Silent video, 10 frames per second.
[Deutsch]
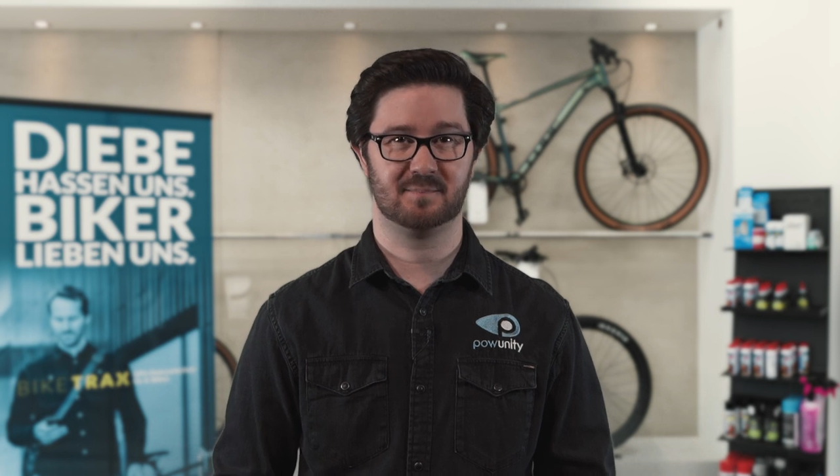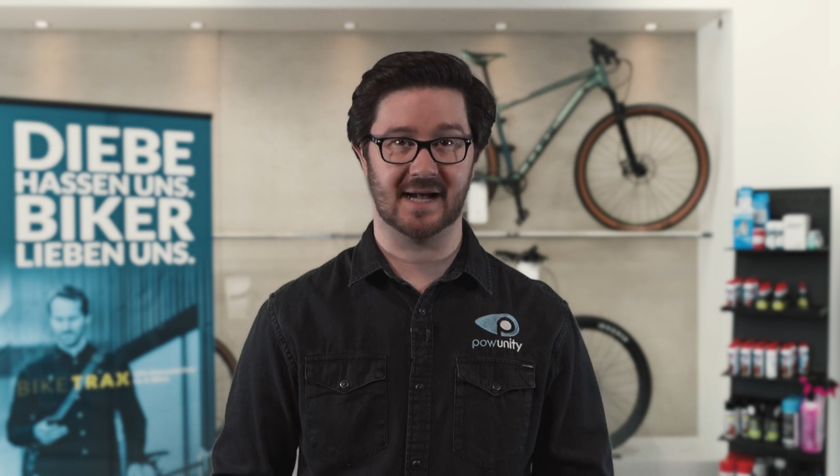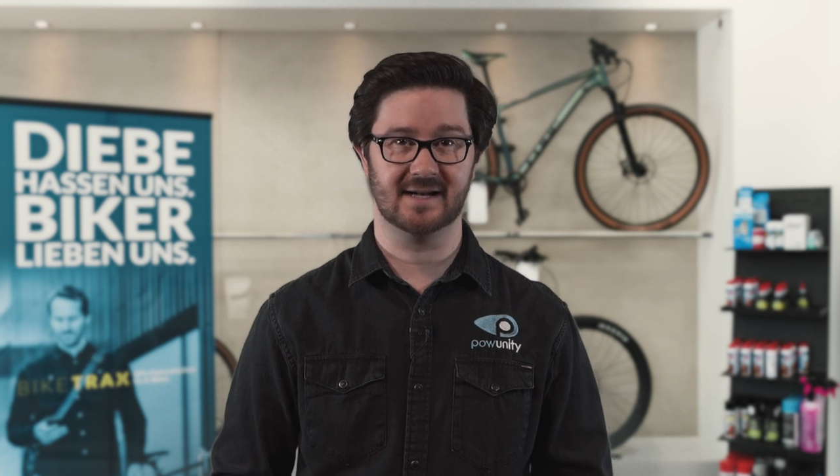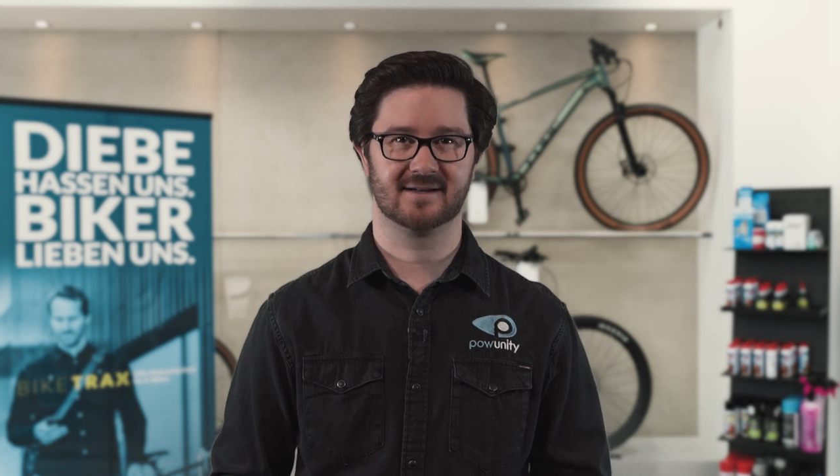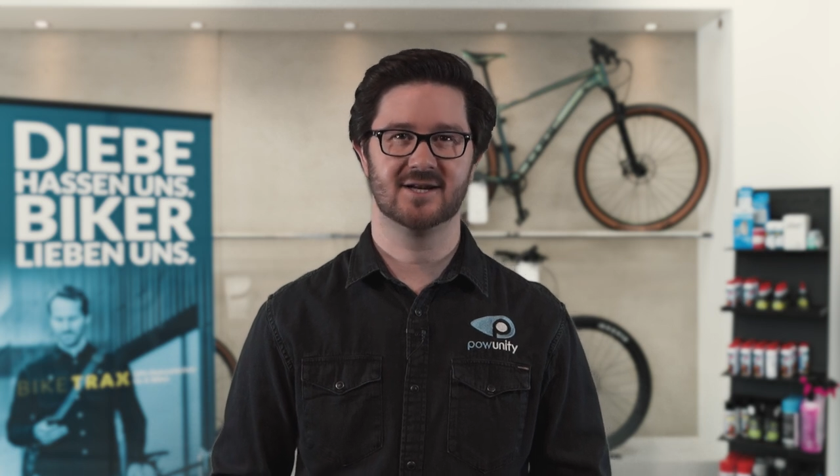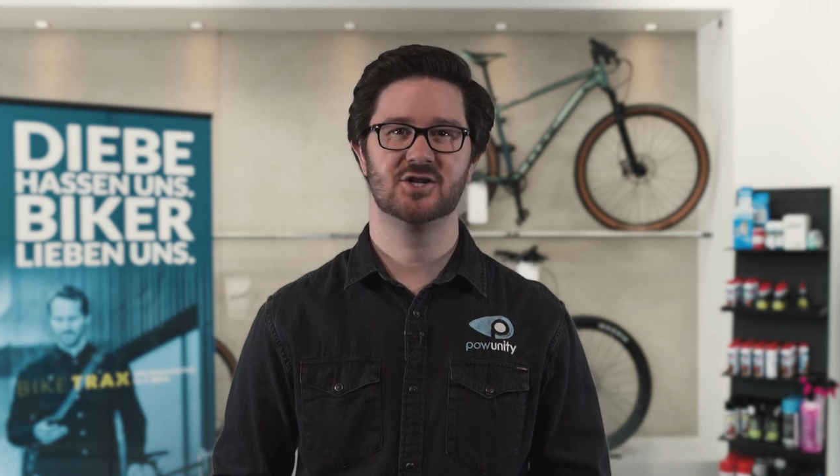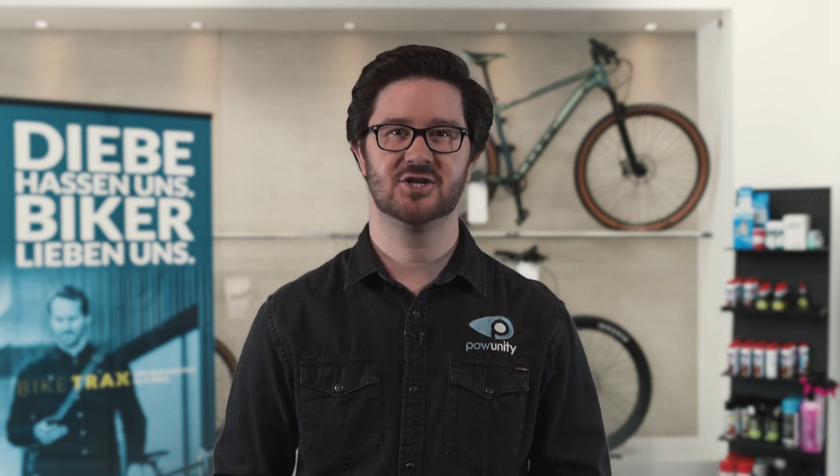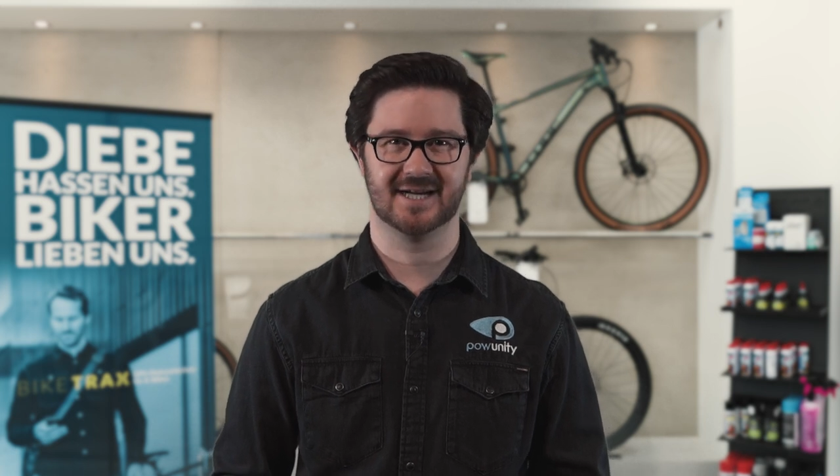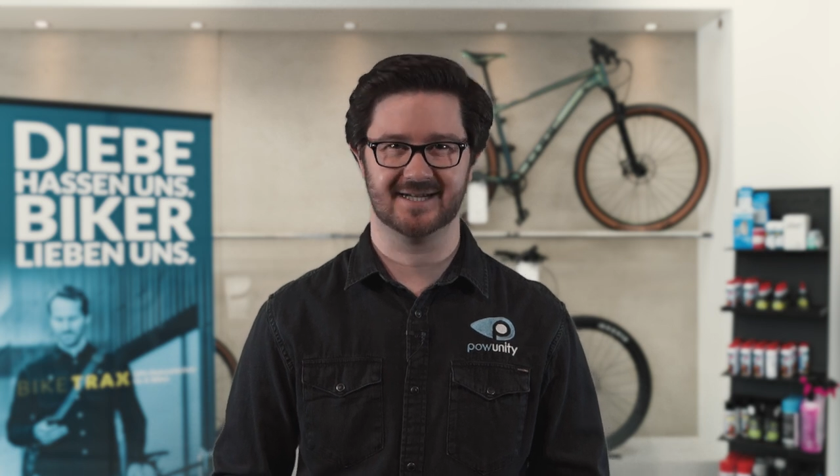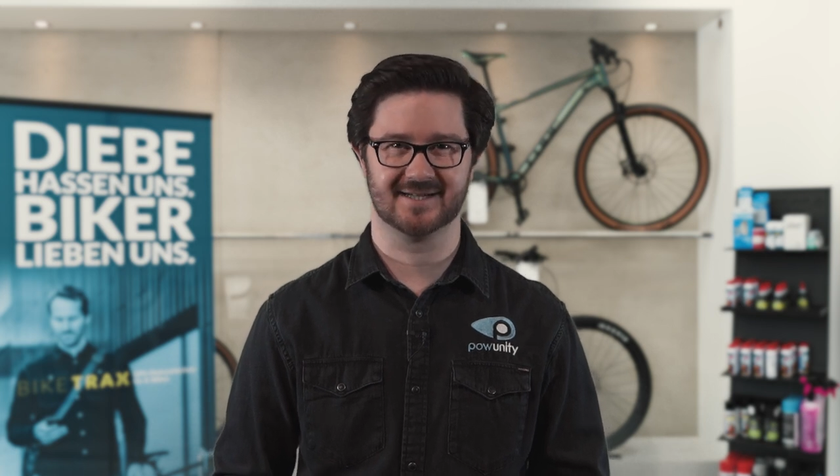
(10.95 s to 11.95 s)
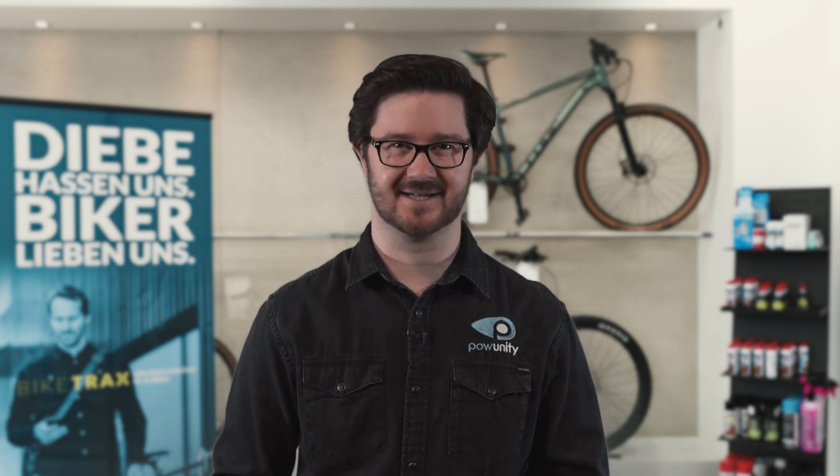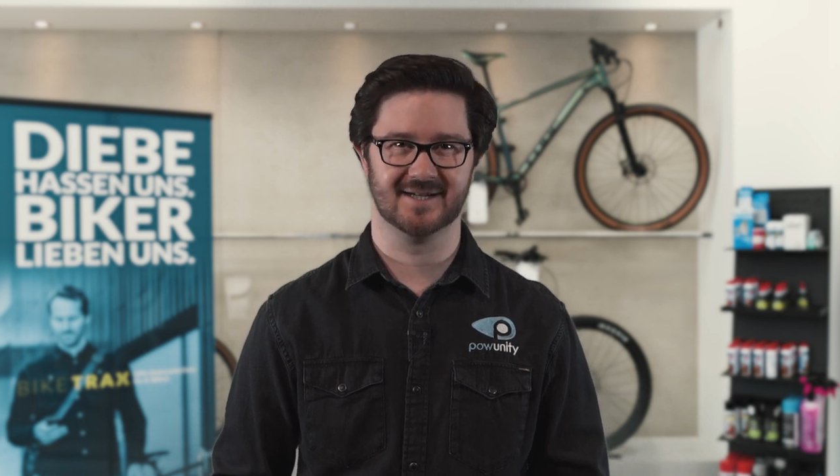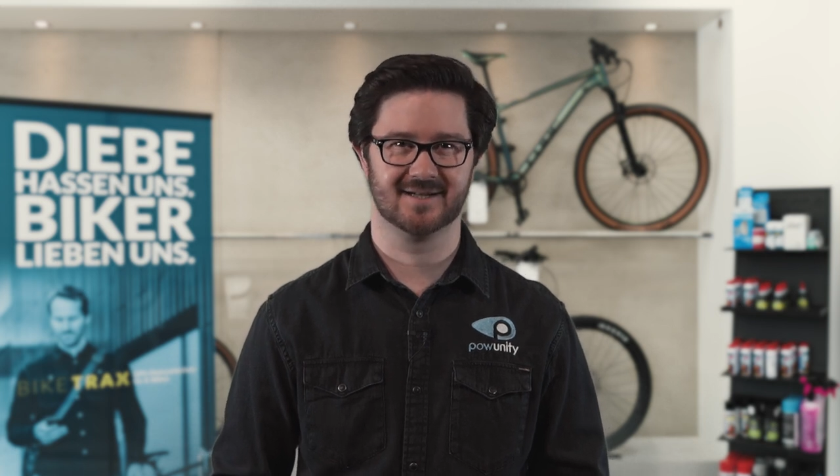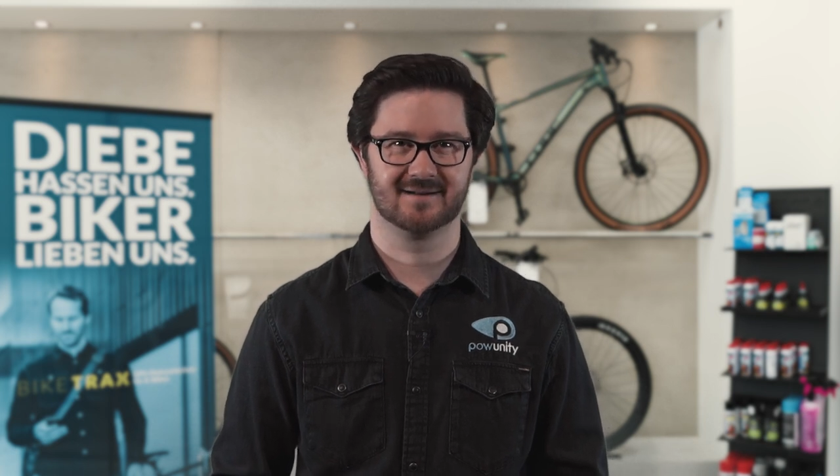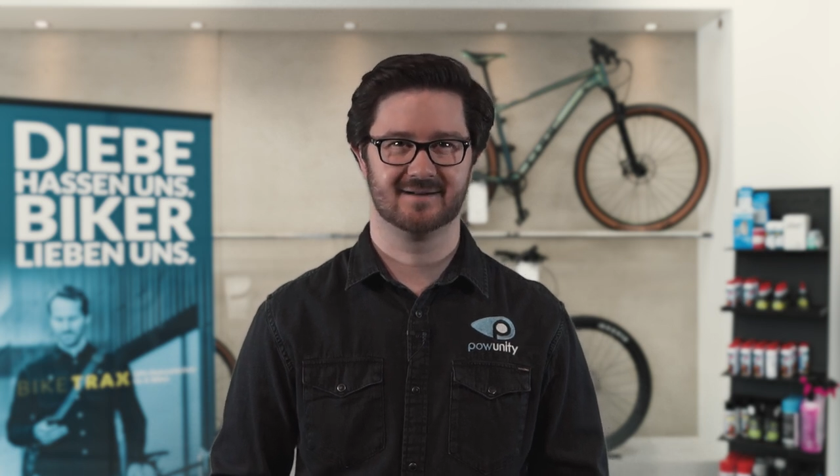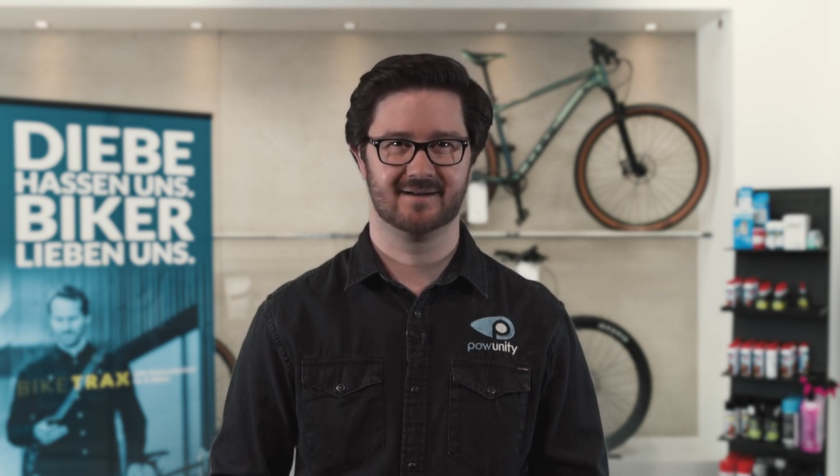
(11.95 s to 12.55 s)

bald Geschichte sind.